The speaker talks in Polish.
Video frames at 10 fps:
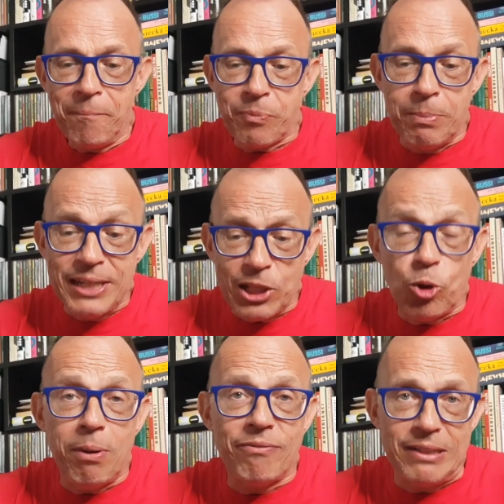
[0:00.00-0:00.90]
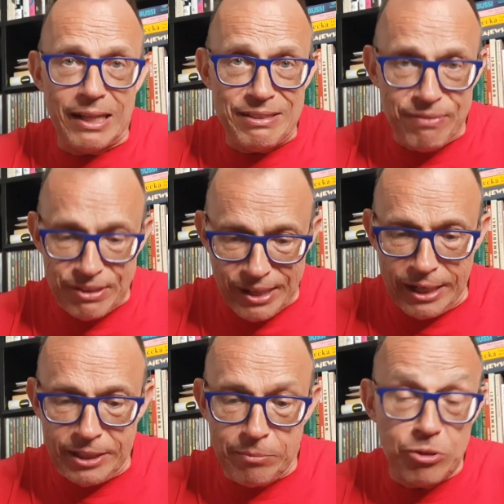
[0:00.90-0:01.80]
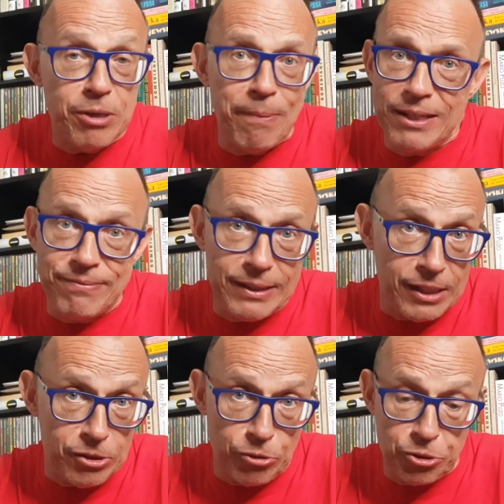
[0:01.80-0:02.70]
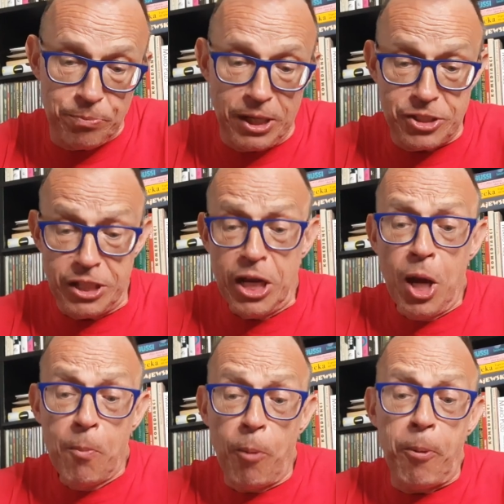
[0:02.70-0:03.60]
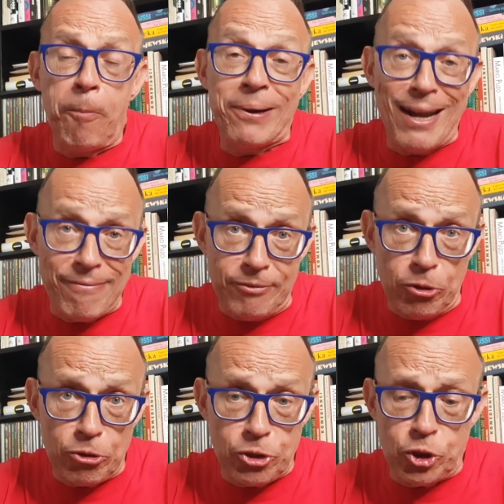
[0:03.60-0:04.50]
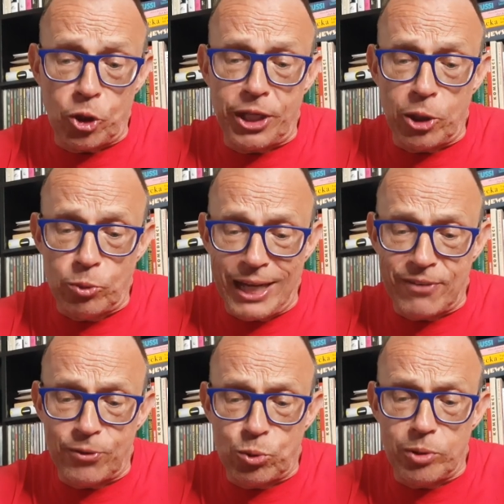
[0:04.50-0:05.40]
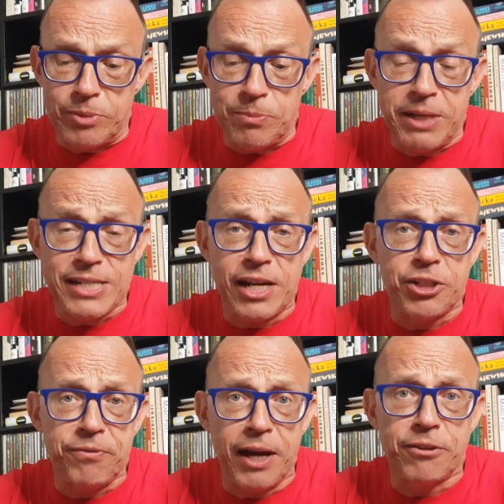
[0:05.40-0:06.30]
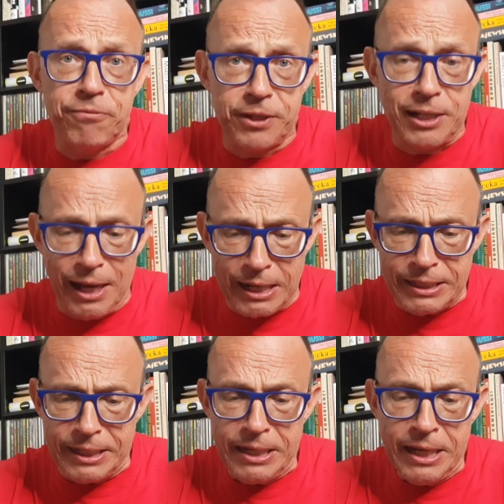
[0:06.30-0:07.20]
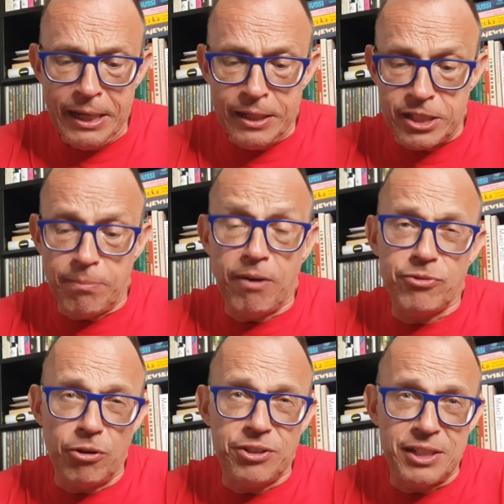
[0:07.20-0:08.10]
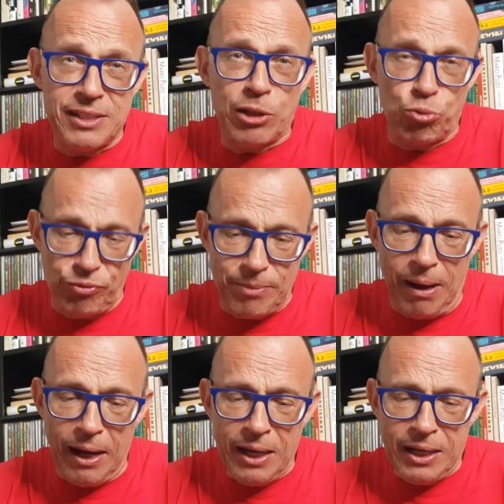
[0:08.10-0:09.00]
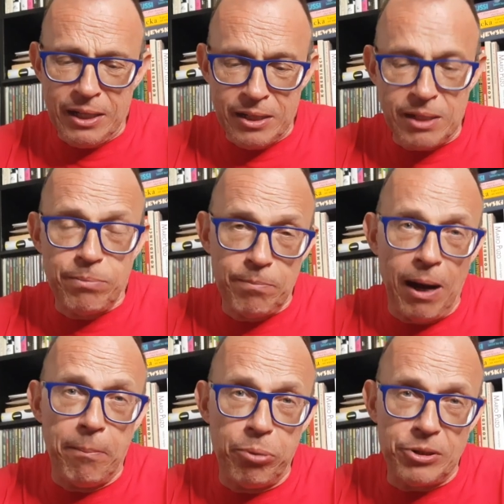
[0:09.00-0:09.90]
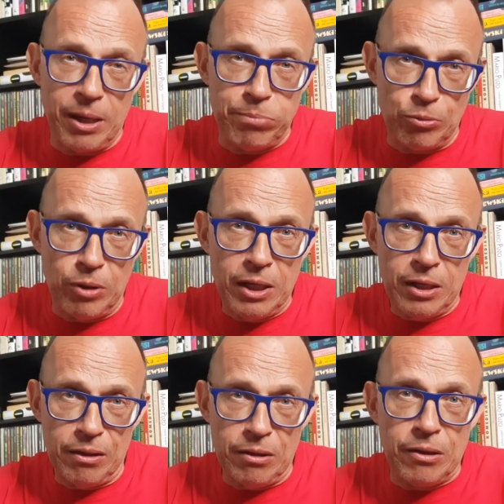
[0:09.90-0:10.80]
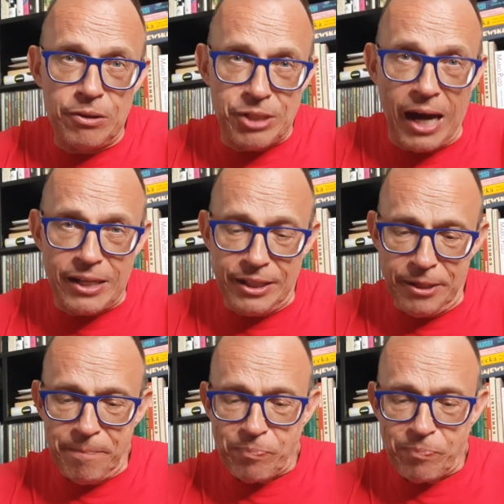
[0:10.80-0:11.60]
Mnie to bawi nadzwyczajnie, może Państwa też rozśmieszy, bo poprawność to kierunek, w którym zmierza świat figlarny. Trzeba wziąć się za Tuwima, żeby Bambo nie był e, czarny.